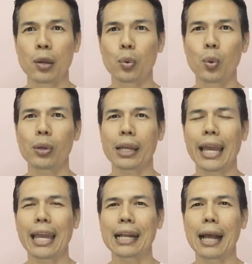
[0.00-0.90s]
ลูกเก
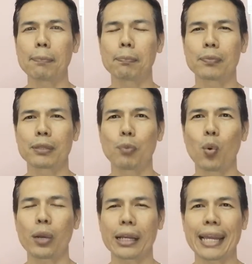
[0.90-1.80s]
ดครับ
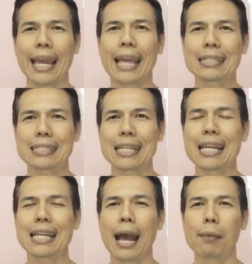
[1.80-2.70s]
ลูกเกดสี
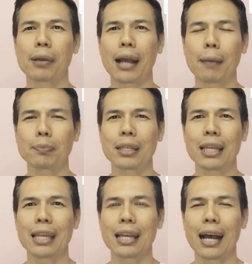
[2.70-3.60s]
ดำครับ
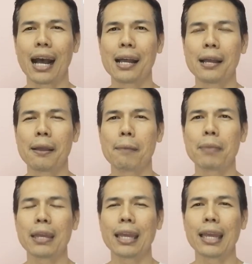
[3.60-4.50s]
ที่
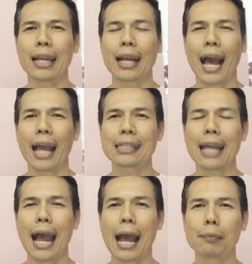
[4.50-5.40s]
มีขาย
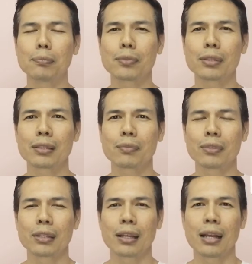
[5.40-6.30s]
ตาม
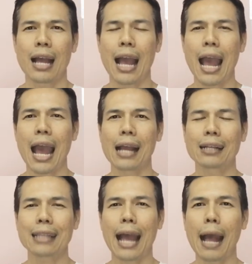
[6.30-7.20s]
ห้าง
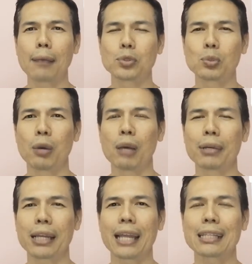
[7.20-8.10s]
ตามซูเปอร์
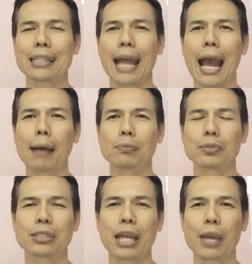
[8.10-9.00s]
มาร์เก็ตตาม
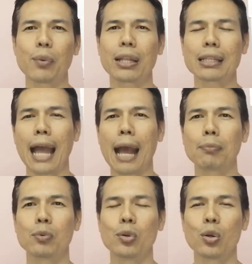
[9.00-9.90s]
เซเว่นตาม
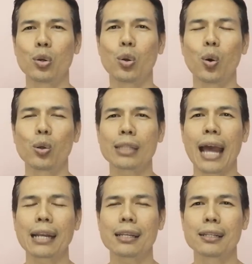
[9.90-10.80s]
โล
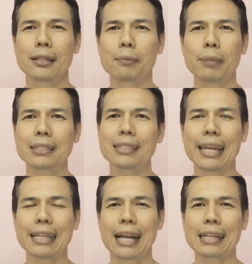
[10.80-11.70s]
ตัสบิ๊ก
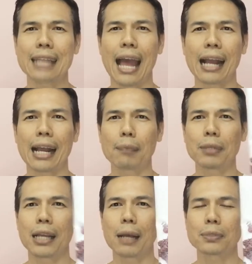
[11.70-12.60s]
ซีต่างๆครับ
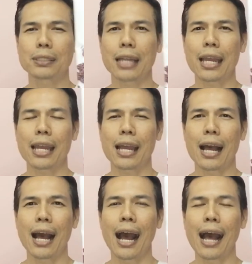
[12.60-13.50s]
นี่ครับเซ
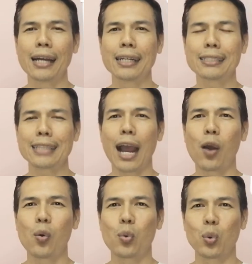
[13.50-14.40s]
เจ้า
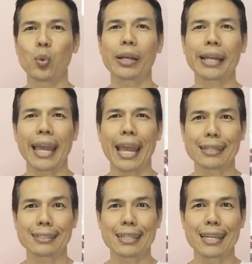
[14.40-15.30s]
ลูกเกดสี